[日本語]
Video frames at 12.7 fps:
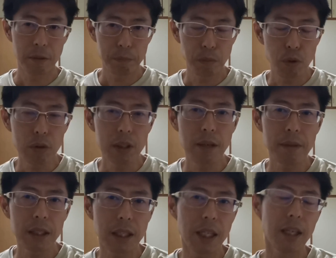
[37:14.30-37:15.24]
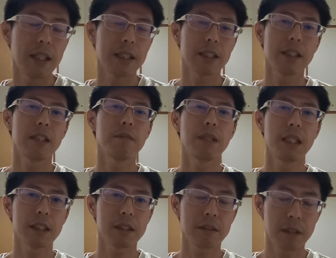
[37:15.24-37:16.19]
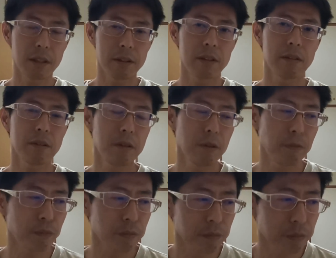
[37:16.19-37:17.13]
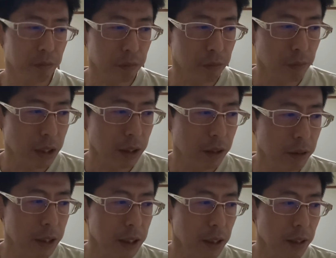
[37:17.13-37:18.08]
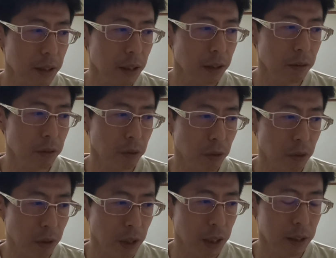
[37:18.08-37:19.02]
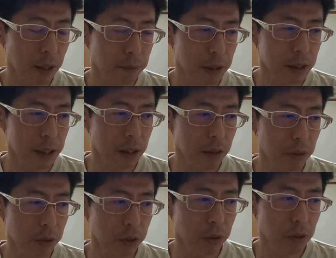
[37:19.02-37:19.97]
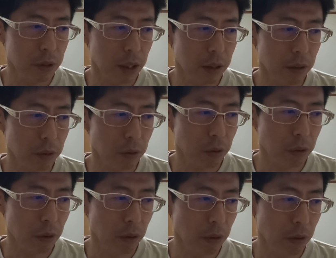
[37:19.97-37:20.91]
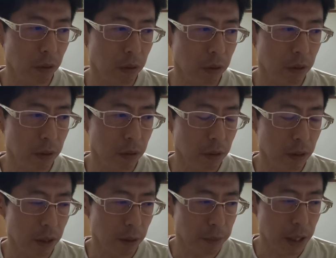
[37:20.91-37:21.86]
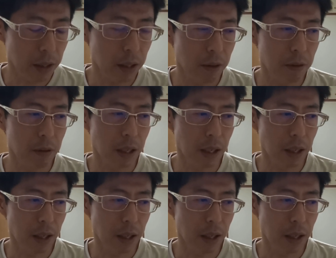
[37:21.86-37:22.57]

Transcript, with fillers: ボール球に手出してしまいやすくなる、その、うん、まあ、優位性っていうところは、やっぱり最初の主導権のところって、まあ、結構、